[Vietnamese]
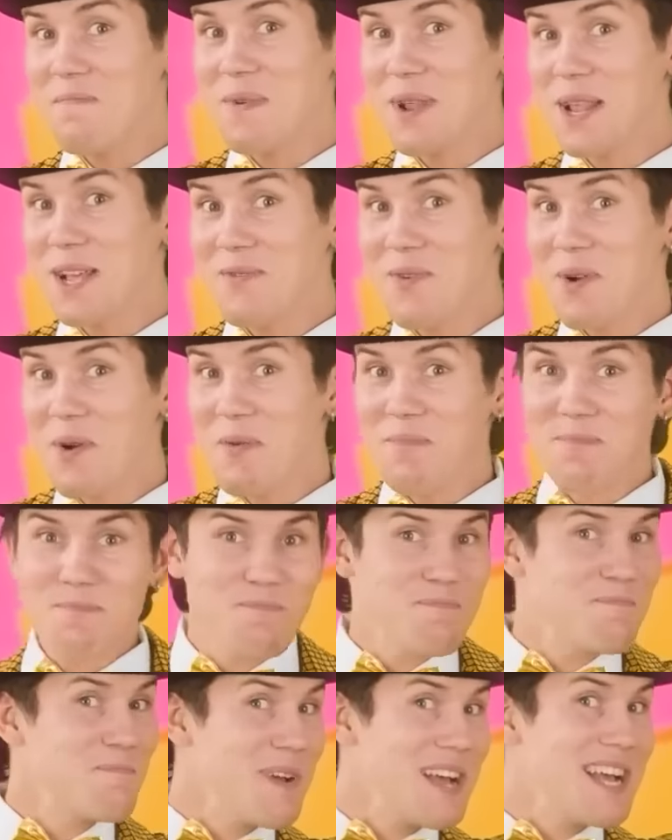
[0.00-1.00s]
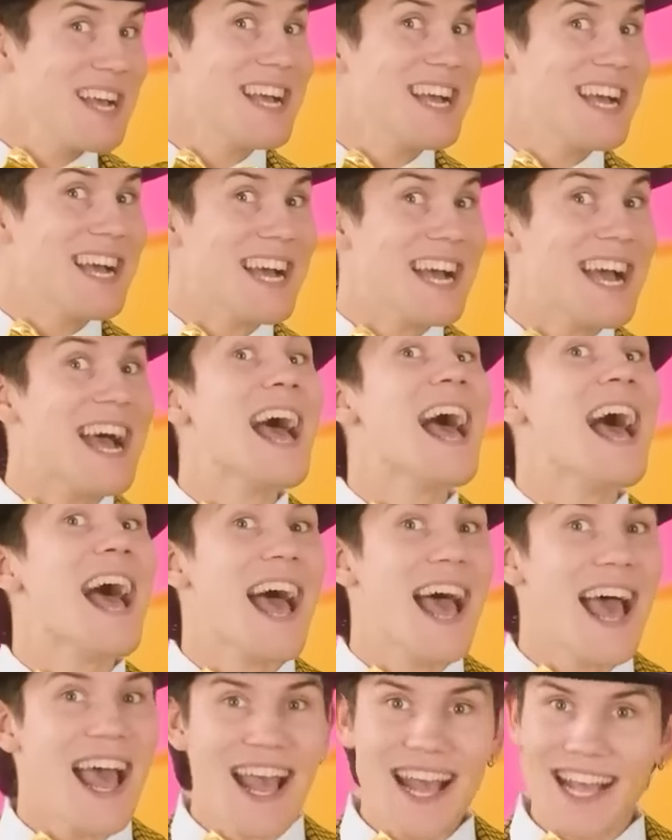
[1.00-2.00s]
chúng tôi chỉ có một vài sản phẩm với mức
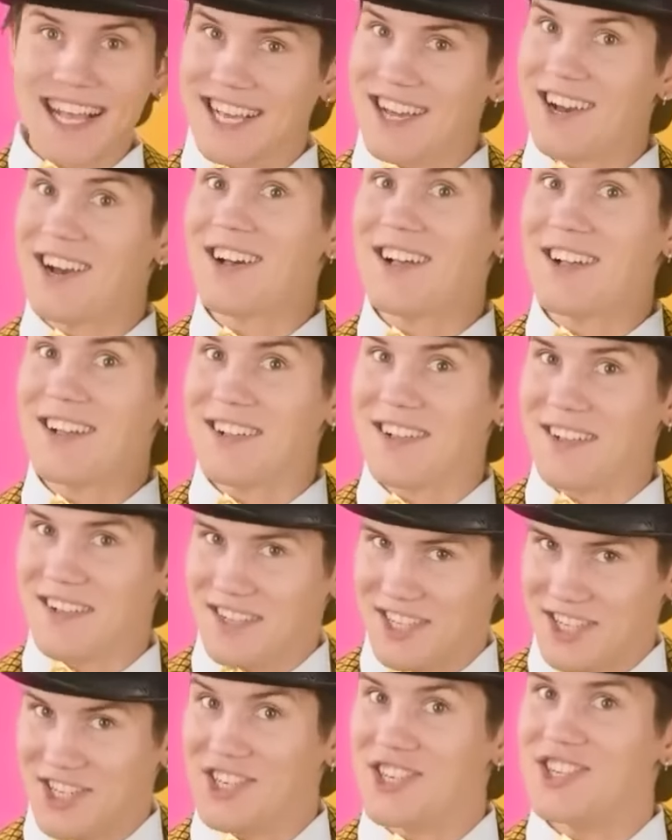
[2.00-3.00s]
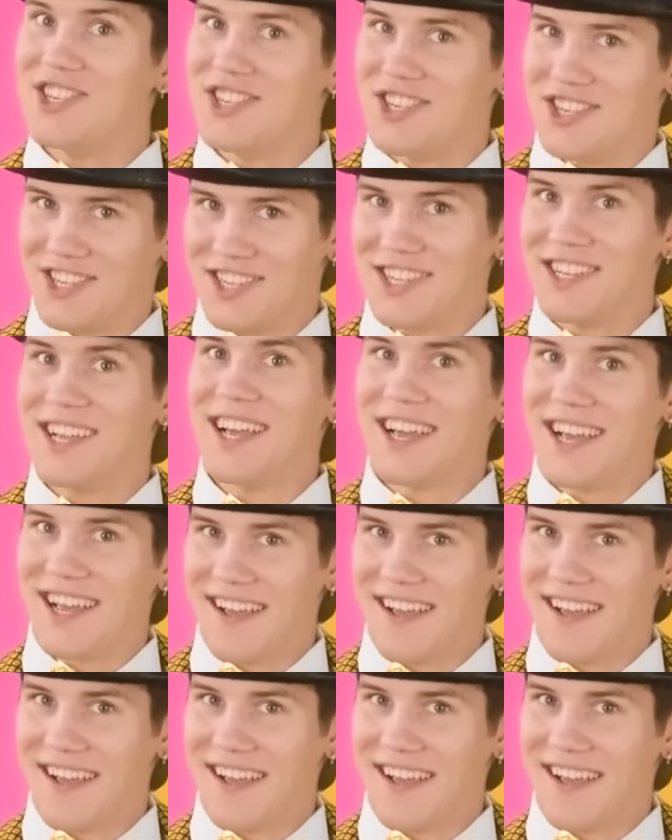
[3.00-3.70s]
giá cực hấp dẫn là 200 đô, gọi